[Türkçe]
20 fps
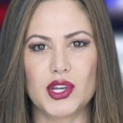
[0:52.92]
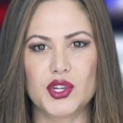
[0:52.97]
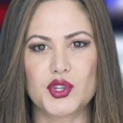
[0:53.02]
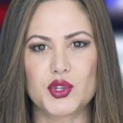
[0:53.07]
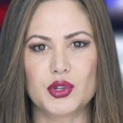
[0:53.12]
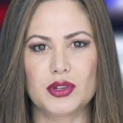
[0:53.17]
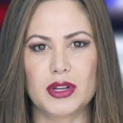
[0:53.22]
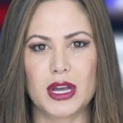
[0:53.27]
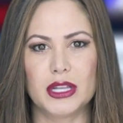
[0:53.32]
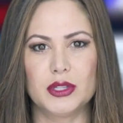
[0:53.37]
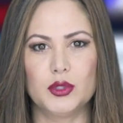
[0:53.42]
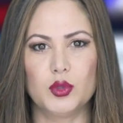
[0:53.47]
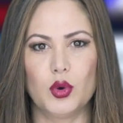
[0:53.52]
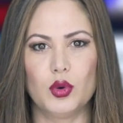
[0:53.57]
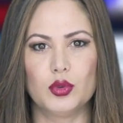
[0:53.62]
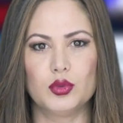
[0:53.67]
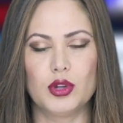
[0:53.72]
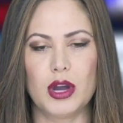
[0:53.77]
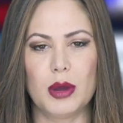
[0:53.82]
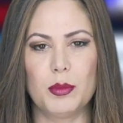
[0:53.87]
yaşanan
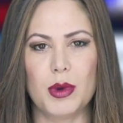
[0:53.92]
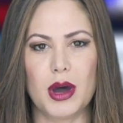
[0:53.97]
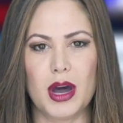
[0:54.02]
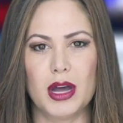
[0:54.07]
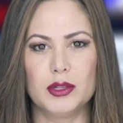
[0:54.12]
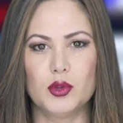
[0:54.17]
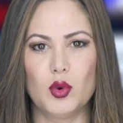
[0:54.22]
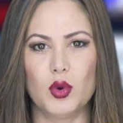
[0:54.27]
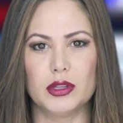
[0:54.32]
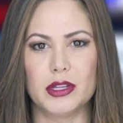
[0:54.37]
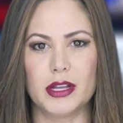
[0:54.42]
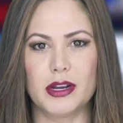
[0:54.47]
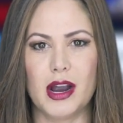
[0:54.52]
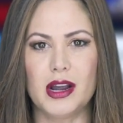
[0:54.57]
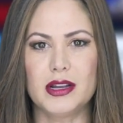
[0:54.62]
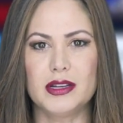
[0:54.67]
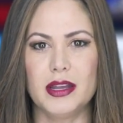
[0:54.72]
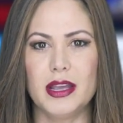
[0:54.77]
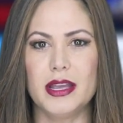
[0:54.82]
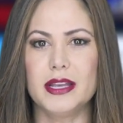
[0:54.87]
yoğunluğa bağlı
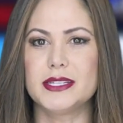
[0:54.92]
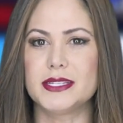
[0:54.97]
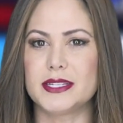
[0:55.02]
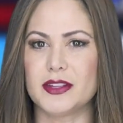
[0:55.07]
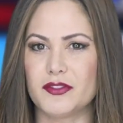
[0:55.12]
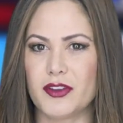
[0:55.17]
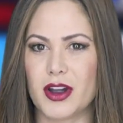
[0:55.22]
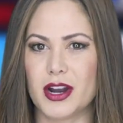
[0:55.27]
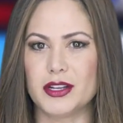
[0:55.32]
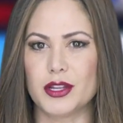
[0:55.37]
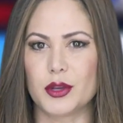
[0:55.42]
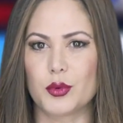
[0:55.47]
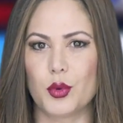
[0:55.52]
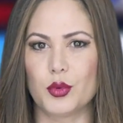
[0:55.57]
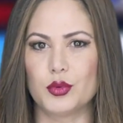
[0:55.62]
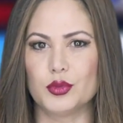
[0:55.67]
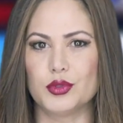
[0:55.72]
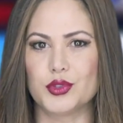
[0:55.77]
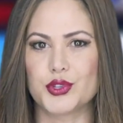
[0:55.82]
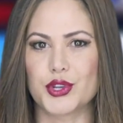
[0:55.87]
olarak ek seferde
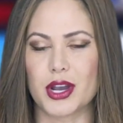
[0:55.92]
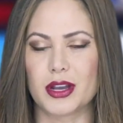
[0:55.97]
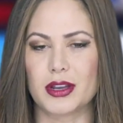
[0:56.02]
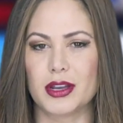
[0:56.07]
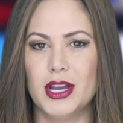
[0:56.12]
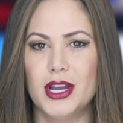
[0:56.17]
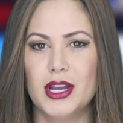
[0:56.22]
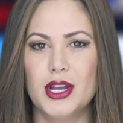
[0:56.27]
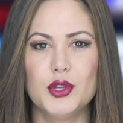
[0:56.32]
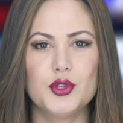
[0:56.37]
konulacak.